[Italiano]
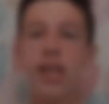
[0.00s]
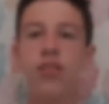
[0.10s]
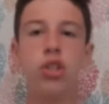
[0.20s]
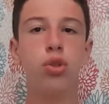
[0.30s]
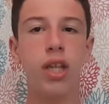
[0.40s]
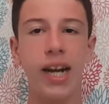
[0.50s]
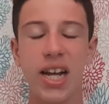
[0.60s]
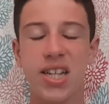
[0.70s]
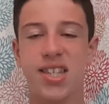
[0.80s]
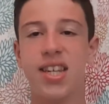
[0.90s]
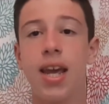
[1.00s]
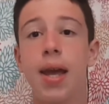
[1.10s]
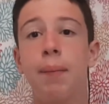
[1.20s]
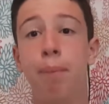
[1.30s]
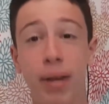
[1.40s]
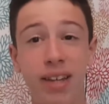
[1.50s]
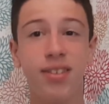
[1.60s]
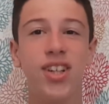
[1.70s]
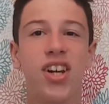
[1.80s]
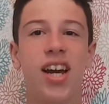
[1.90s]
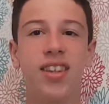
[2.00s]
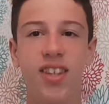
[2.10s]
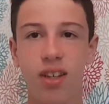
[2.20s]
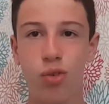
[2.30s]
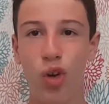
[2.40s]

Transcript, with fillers: Salve a tutti ragazzi e bentornati